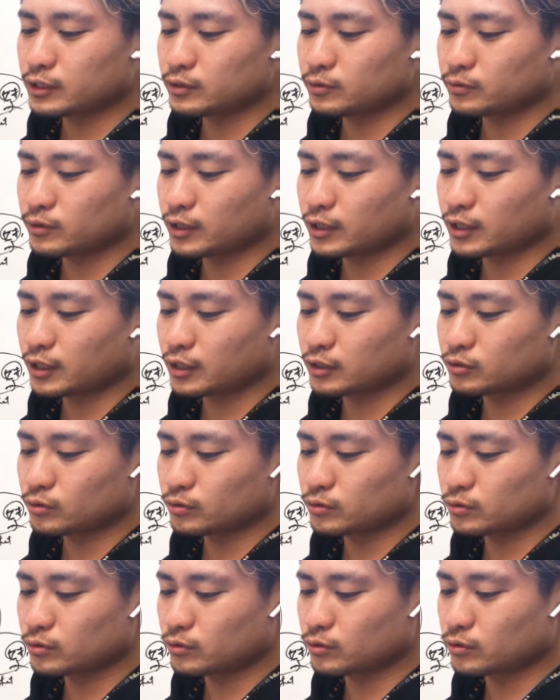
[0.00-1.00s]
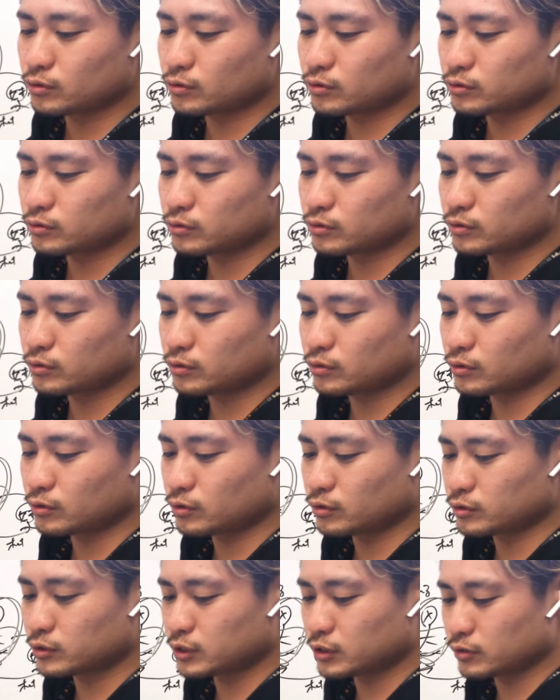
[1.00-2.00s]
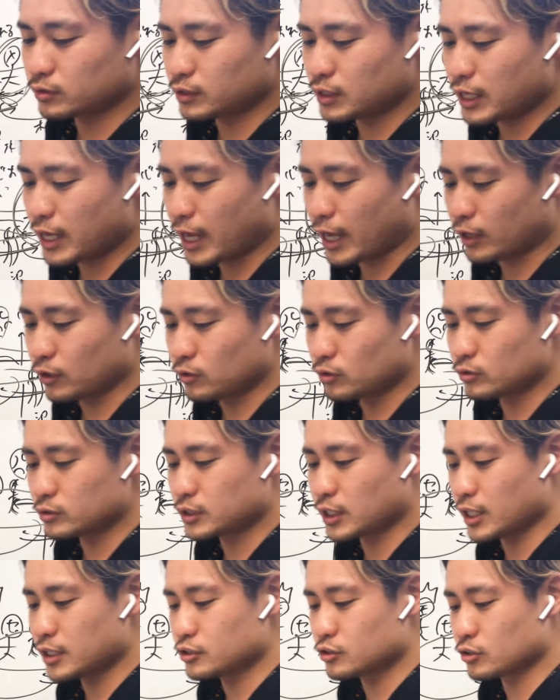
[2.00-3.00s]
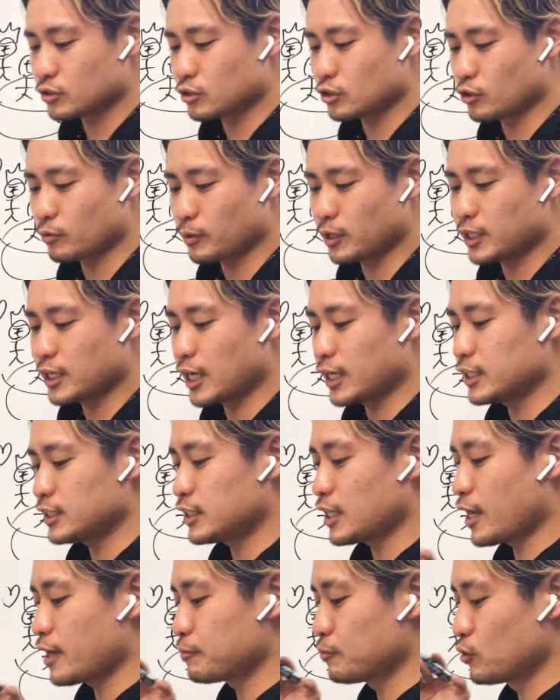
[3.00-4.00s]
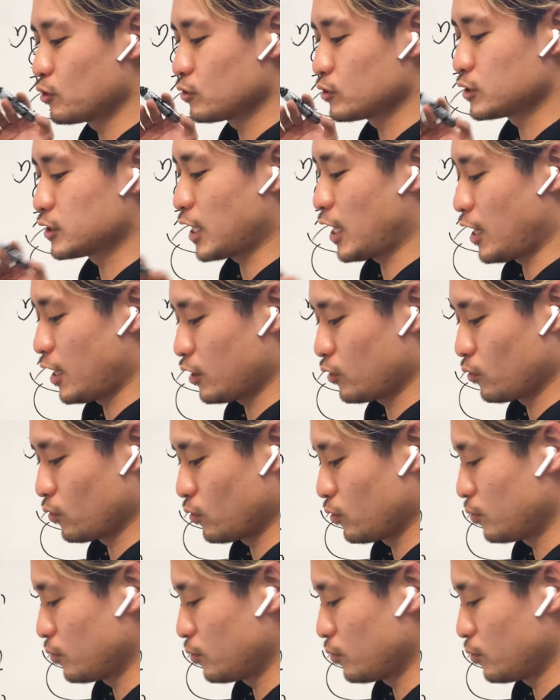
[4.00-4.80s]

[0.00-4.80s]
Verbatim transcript: れてこないから、どうのこうの、どうのこうのって言って、39行目、やりたいものさ、こ